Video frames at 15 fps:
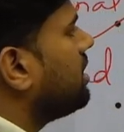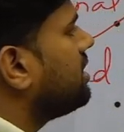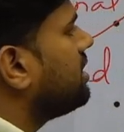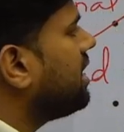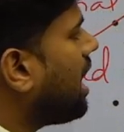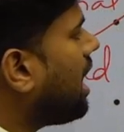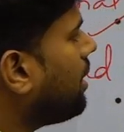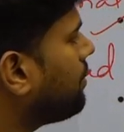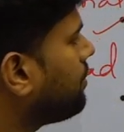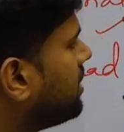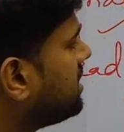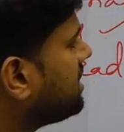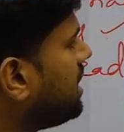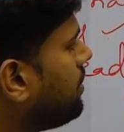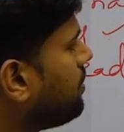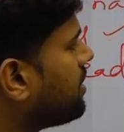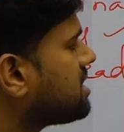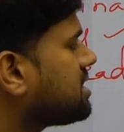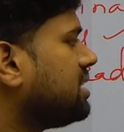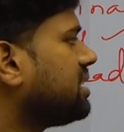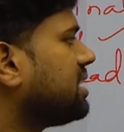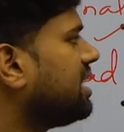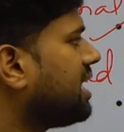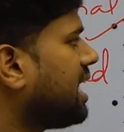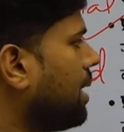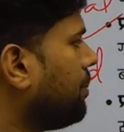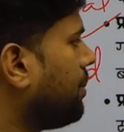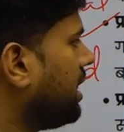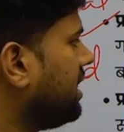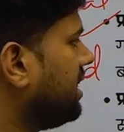या मंत्रिपरिषद की राय
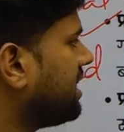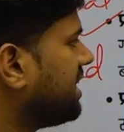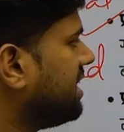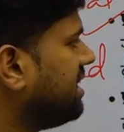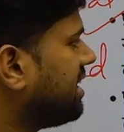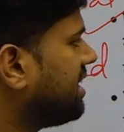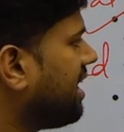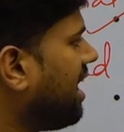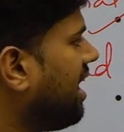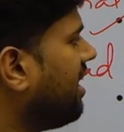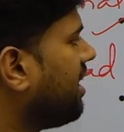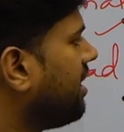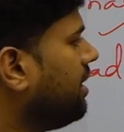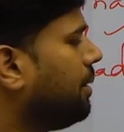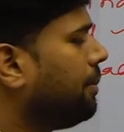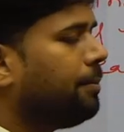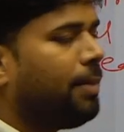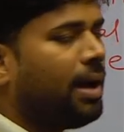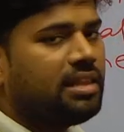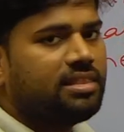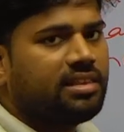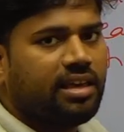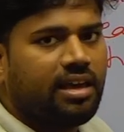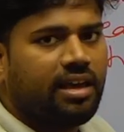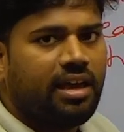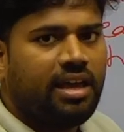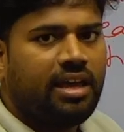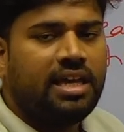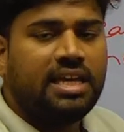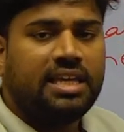मानने के लिए क्या है बाध्य है
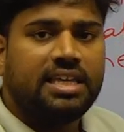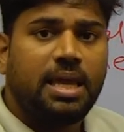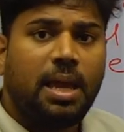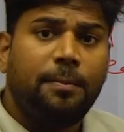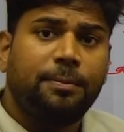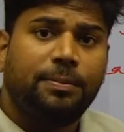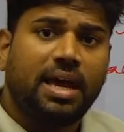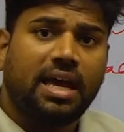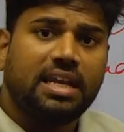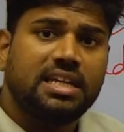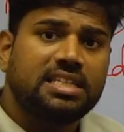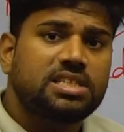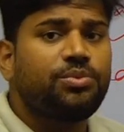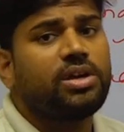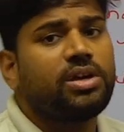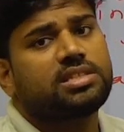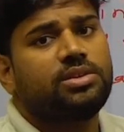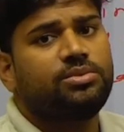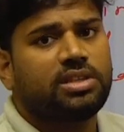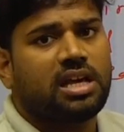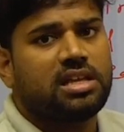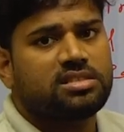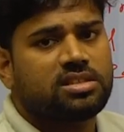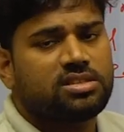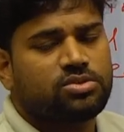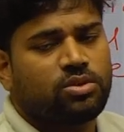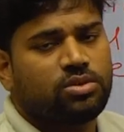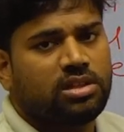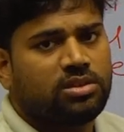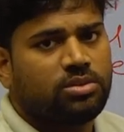ये बयालीसवा संविधान
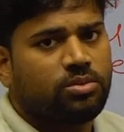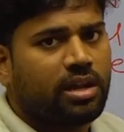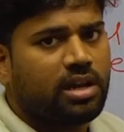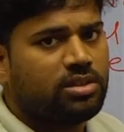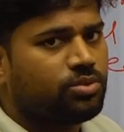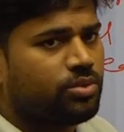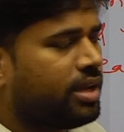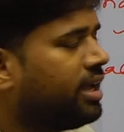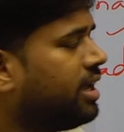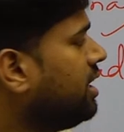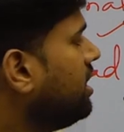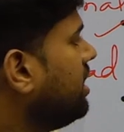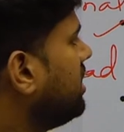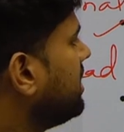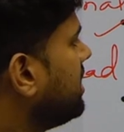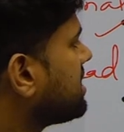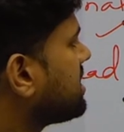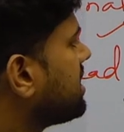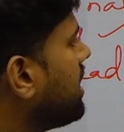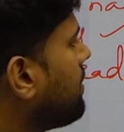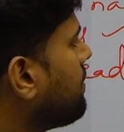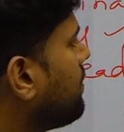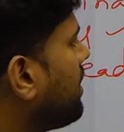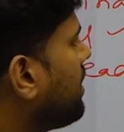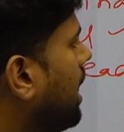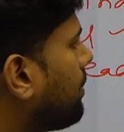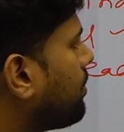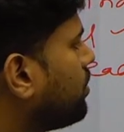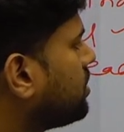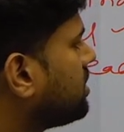संशोधन द्वारा जो है इसे
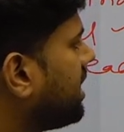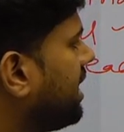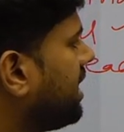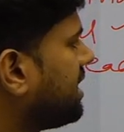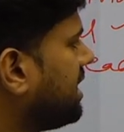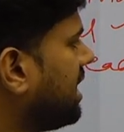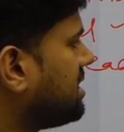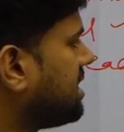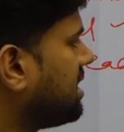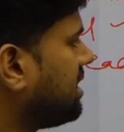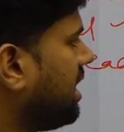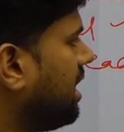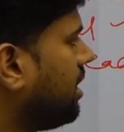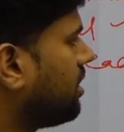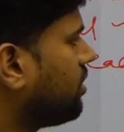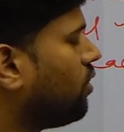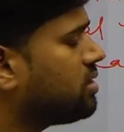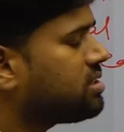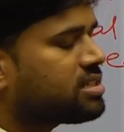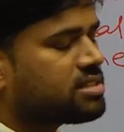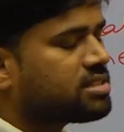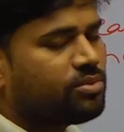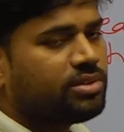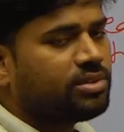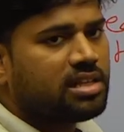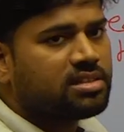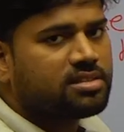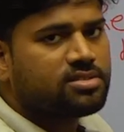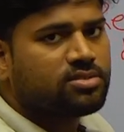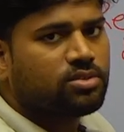आपको तय किया जाता है कौन से संविधान
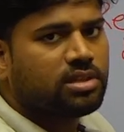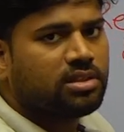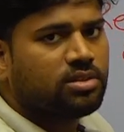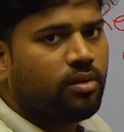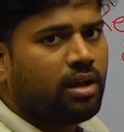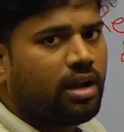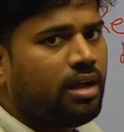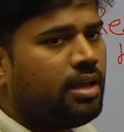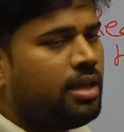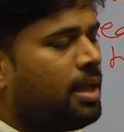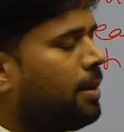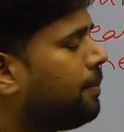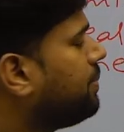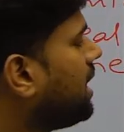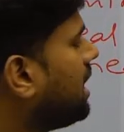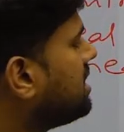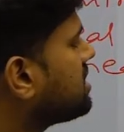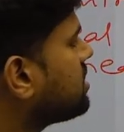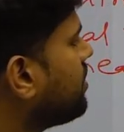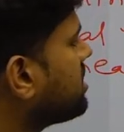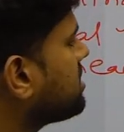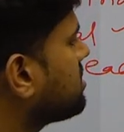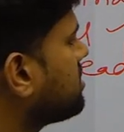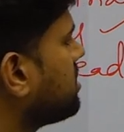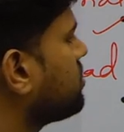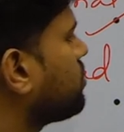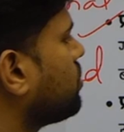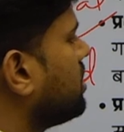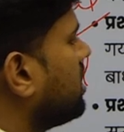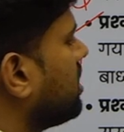संशोधन द्वारा बयालीसवा
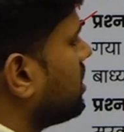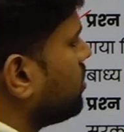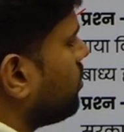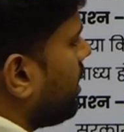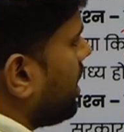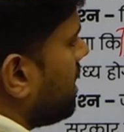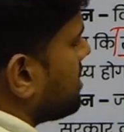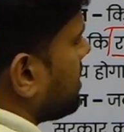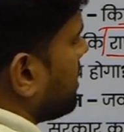संशोधन के द्वारा इसे